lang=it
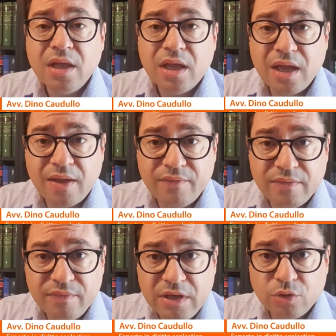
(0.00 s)
vi
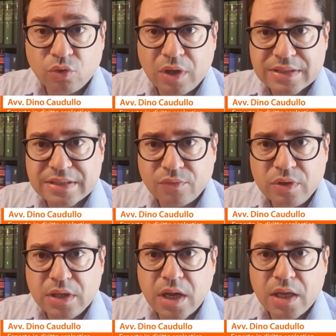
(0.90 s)
invito a
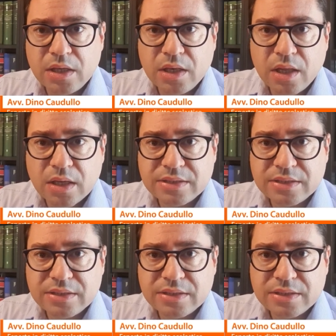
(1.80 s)
seguire il